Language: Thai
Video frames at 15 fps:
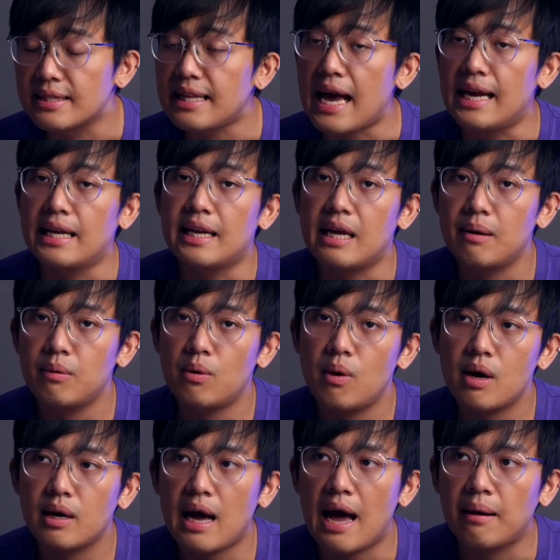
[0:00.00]
อยากใส่เลยนะเพราะ
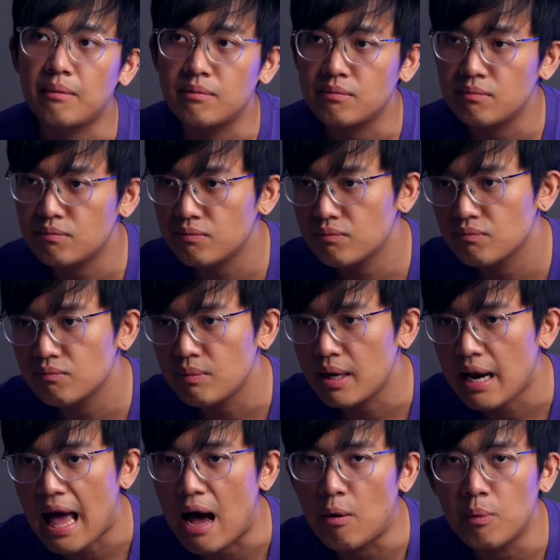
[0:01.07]
ว่าการมั
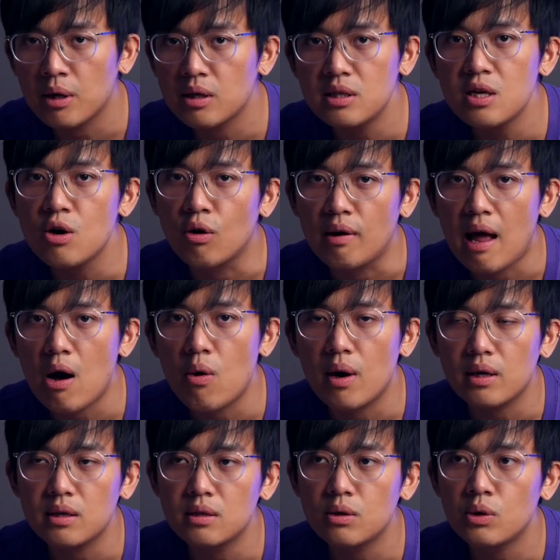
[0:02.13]
นหนาวมันก็เรื่องของเรา
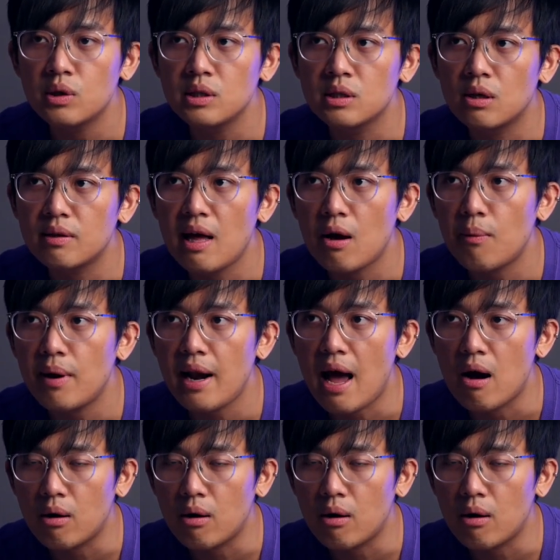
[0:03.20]
อ่ะคนอื่นเขาทักว่าห